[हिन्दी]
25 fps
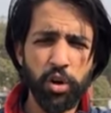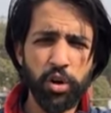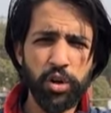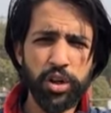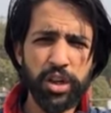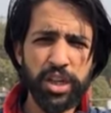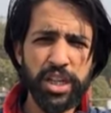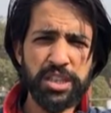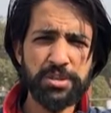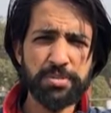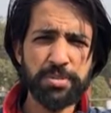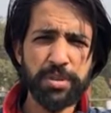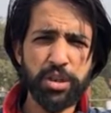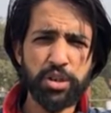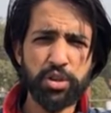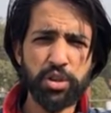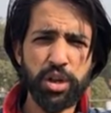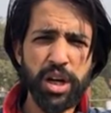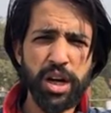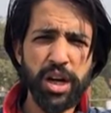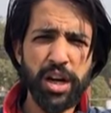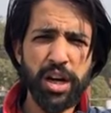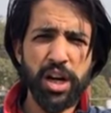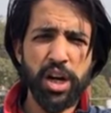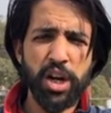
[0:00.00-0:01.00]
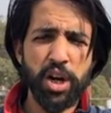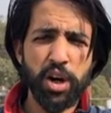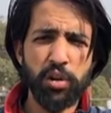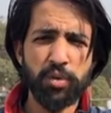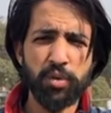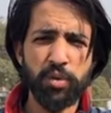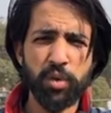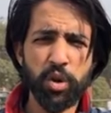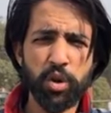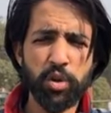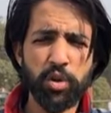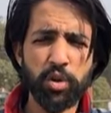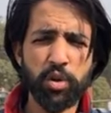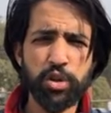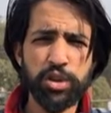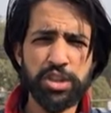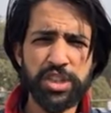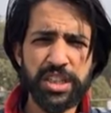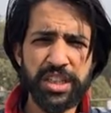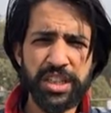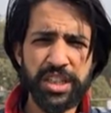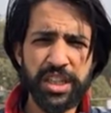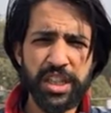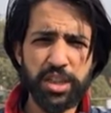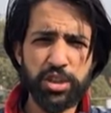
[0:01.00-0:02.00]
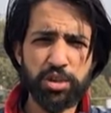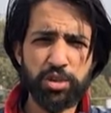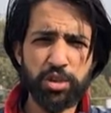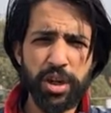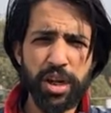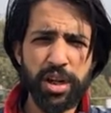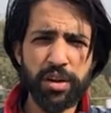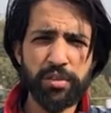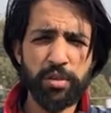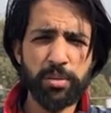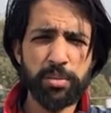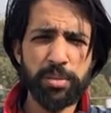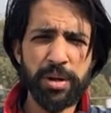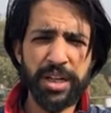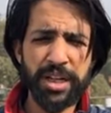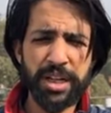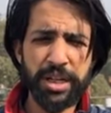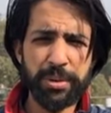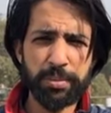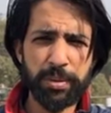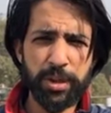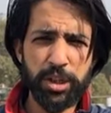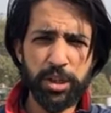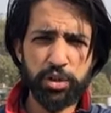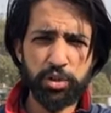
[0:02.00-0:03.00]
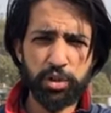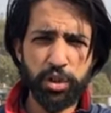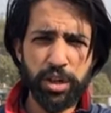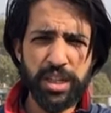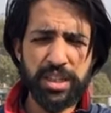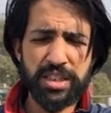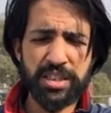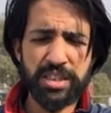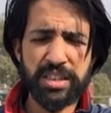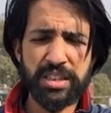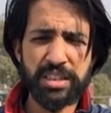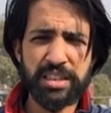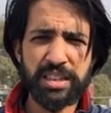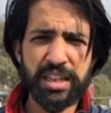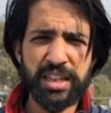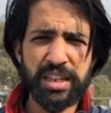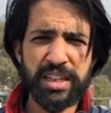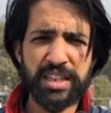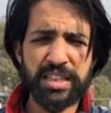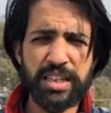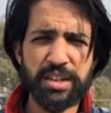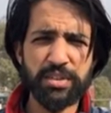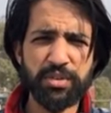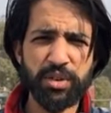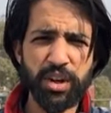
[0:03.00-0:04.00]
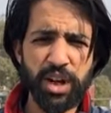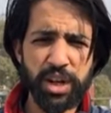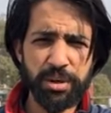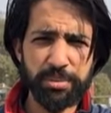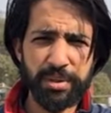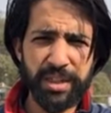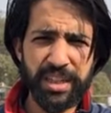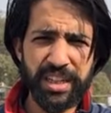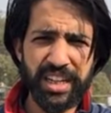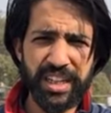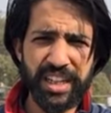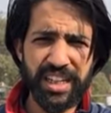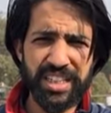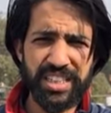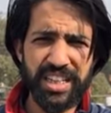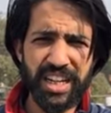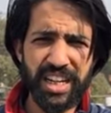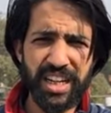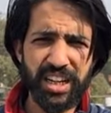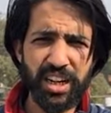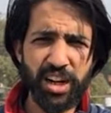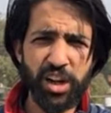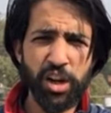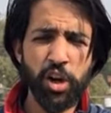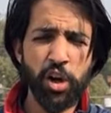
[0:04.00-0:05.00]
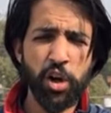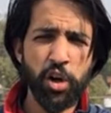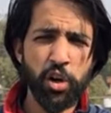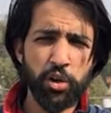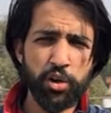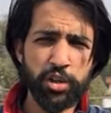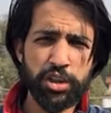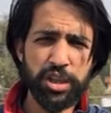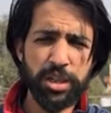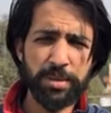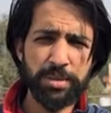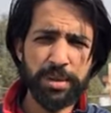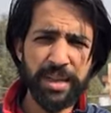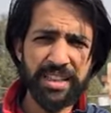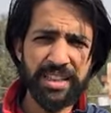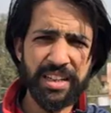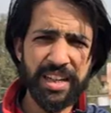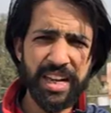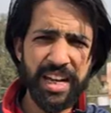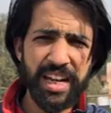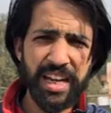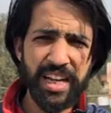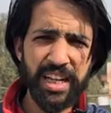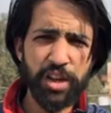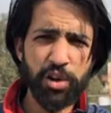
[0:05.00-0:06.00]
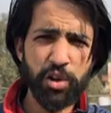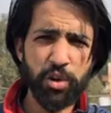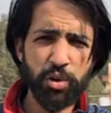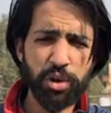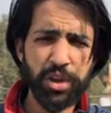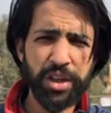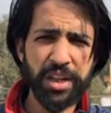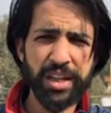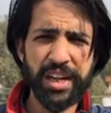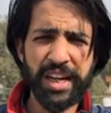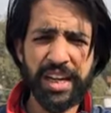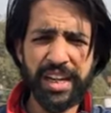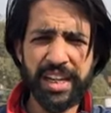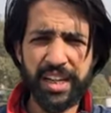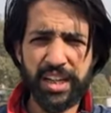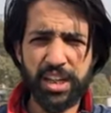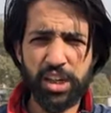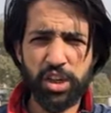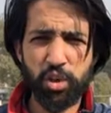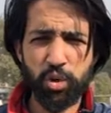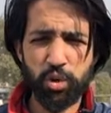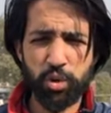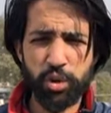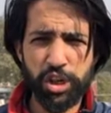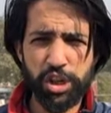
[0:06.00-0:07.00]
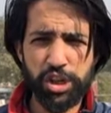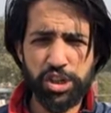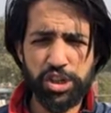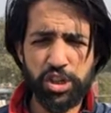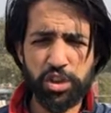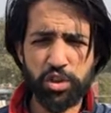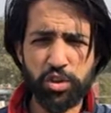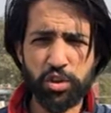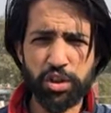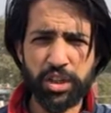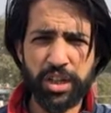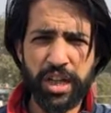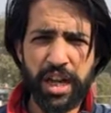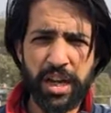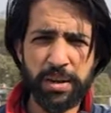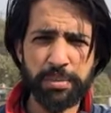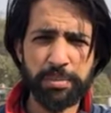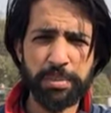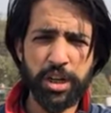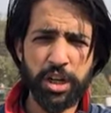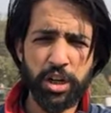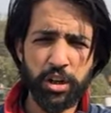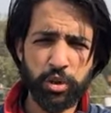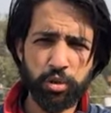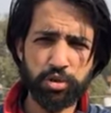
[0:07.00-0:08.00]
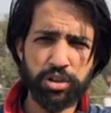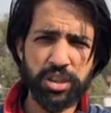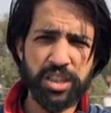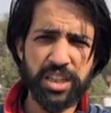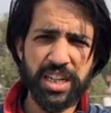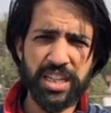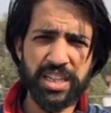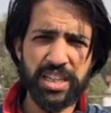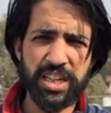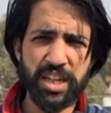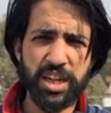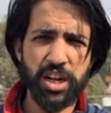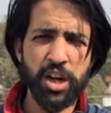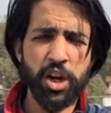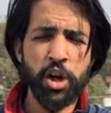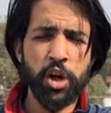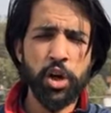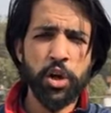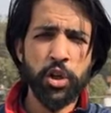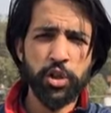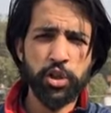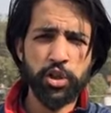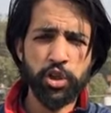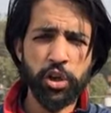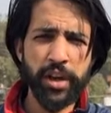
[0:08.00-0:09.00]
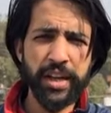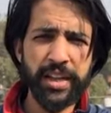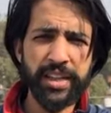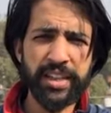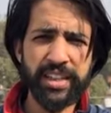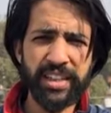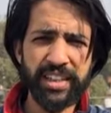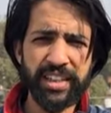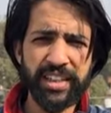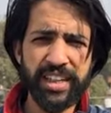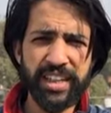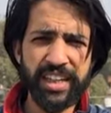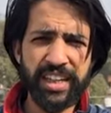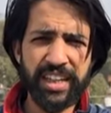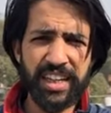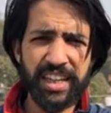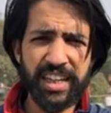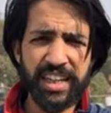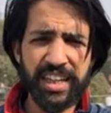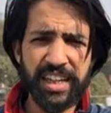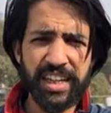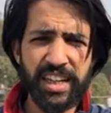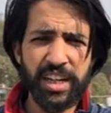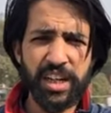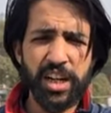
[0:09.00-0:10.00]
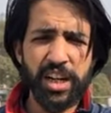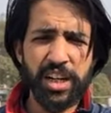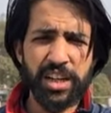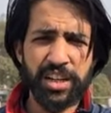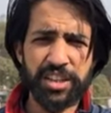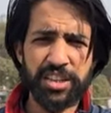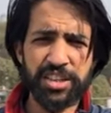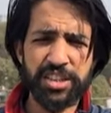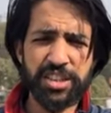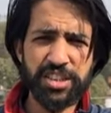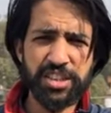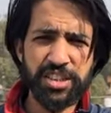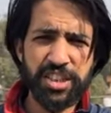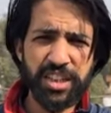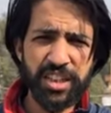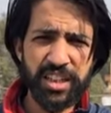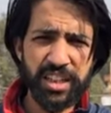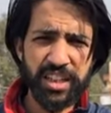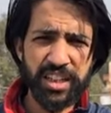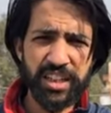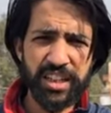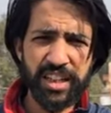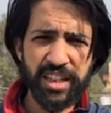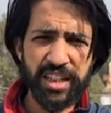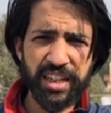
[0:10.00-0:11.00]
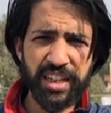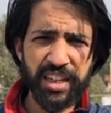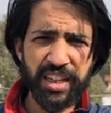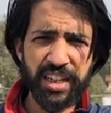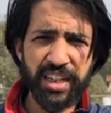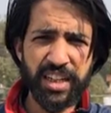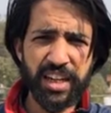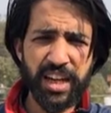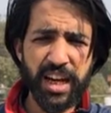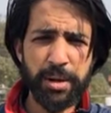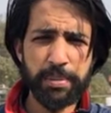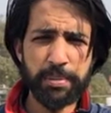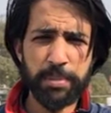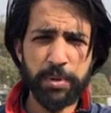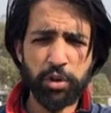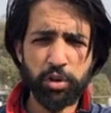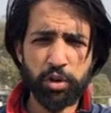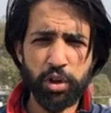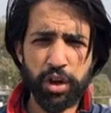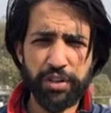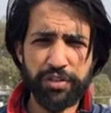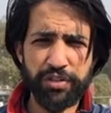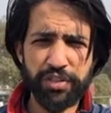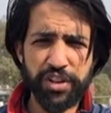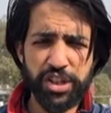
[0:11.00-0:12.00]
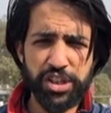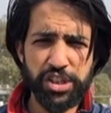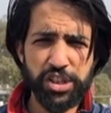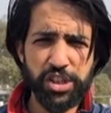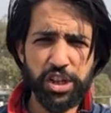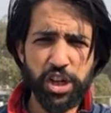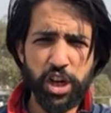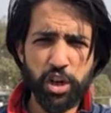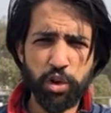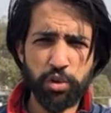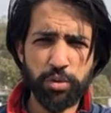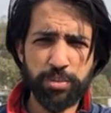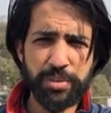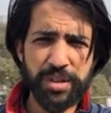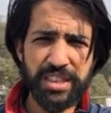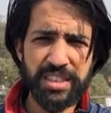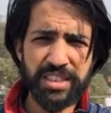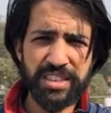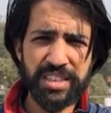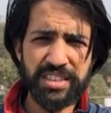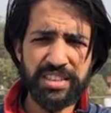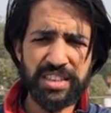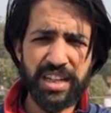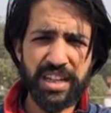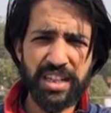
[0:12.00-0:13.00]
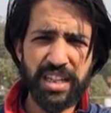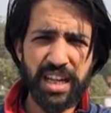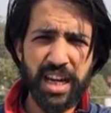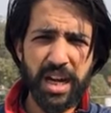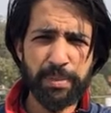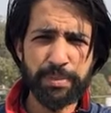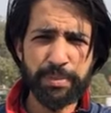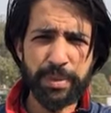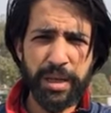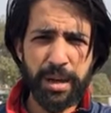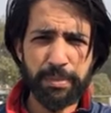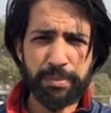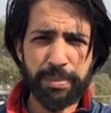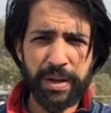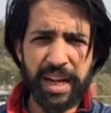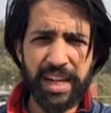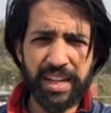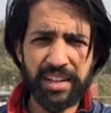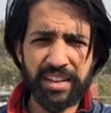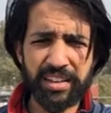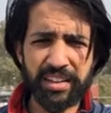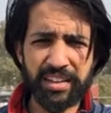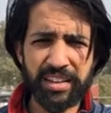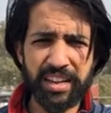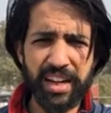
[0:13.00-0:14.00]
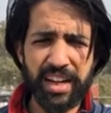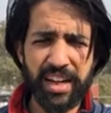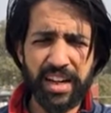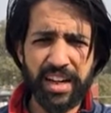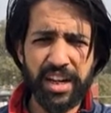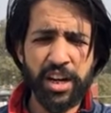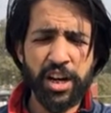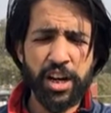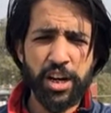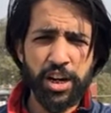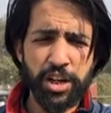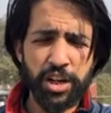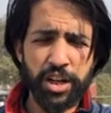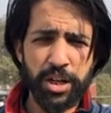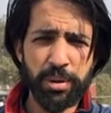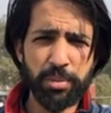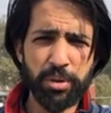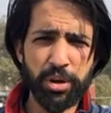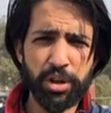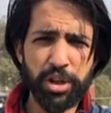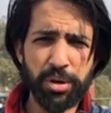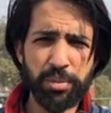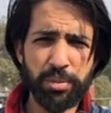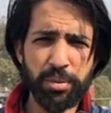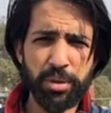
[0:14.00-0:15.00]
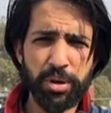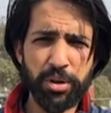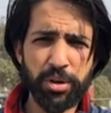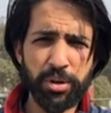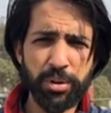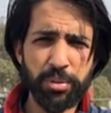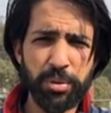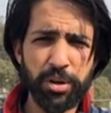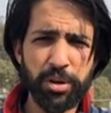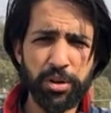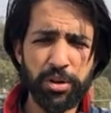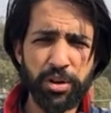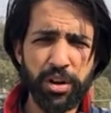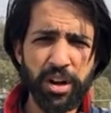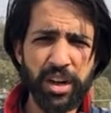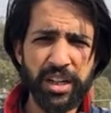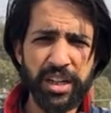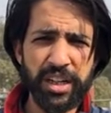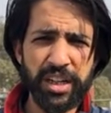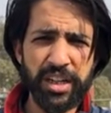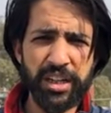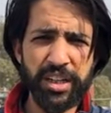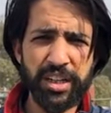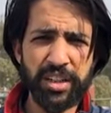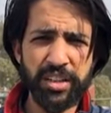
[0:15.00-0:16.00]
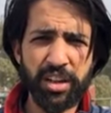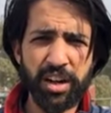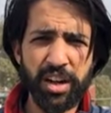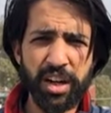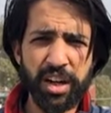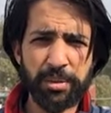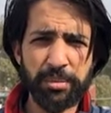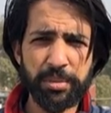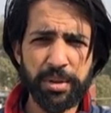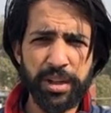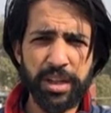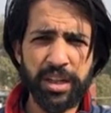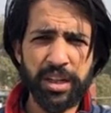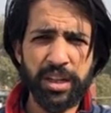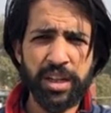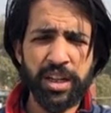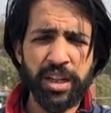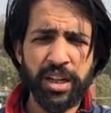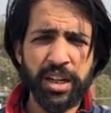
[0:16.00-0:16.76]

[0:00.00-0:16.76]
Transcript: और इसमें जो है वो क्वेश्चनियर जो है वो मल्टीपल चॉइस के तरीके से फॉर्मेट किया जाएगा उसके बाद रैली होगी रैली की लोकेशन और टाइम भी अनाउंस किया जाएगा ज्वाइन करने के लिए रजिस्टर्ड करने के लिए अपने क्वालिफिकेशन डॉक्यूमेंट्स के साथ आपने अप्लाई करना है डब्ल्यू डब्ल्यू डब्ल्यू डॉट इंडियन आर्मी